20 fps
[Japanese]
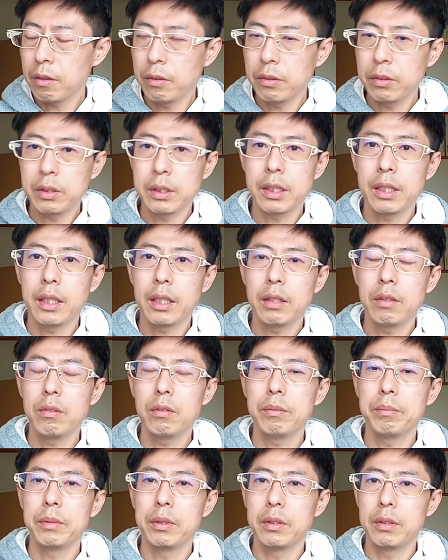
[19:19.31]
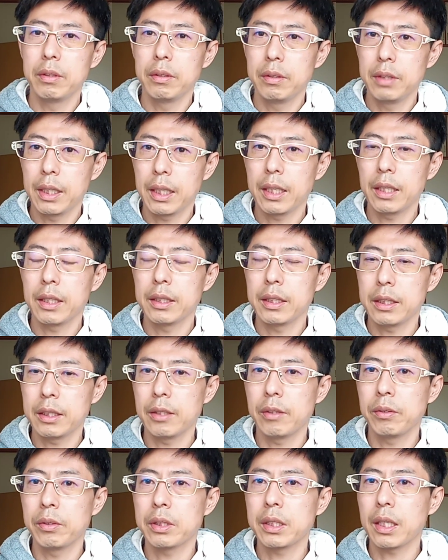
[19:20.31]
京セラドームに関し
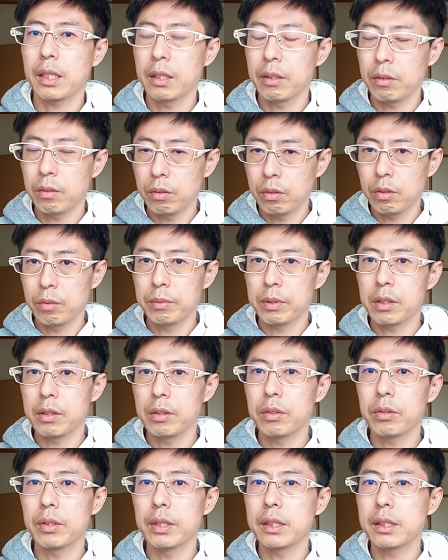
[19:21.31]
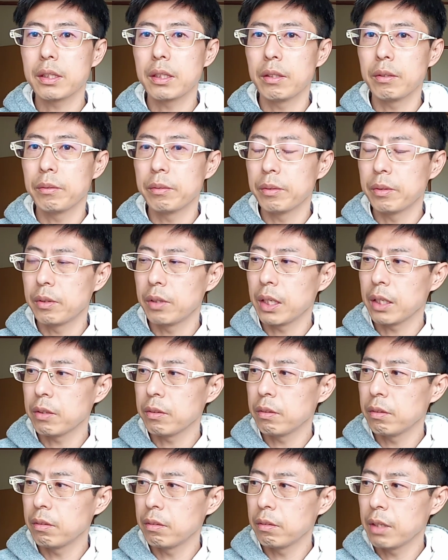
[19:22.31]
ては大阪のドーム球場ですけども、あ
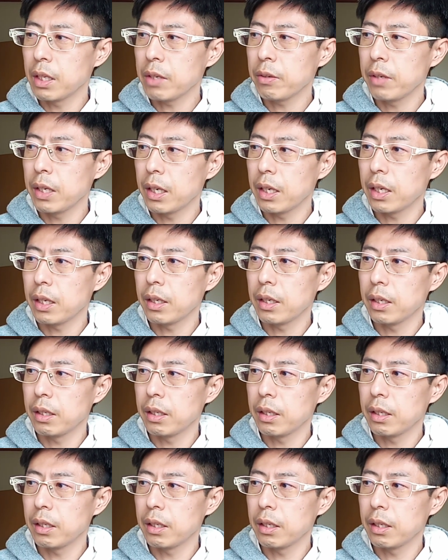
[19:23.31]
と名古屋